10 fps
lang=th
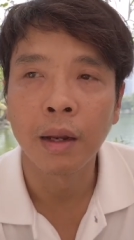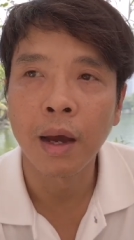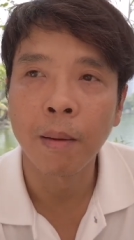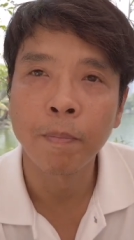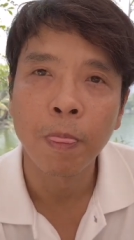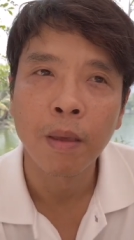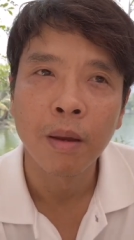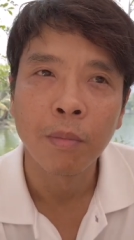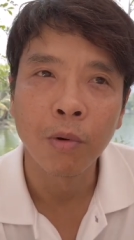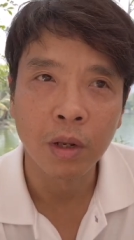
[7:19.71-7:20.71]
นะครับ
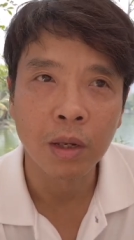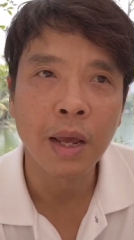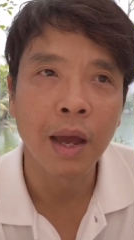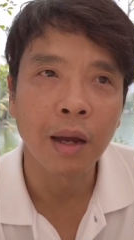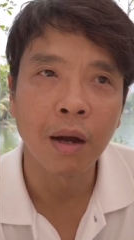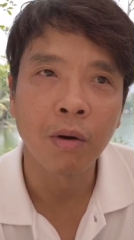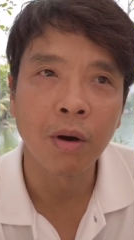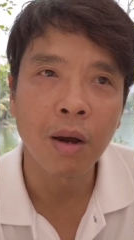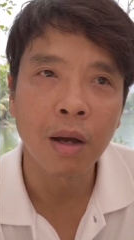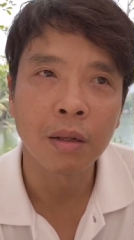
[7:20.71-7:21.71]
พวกนี้เนี่ยเขา
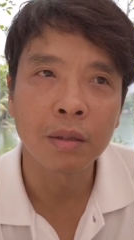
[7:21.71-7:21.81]
ก็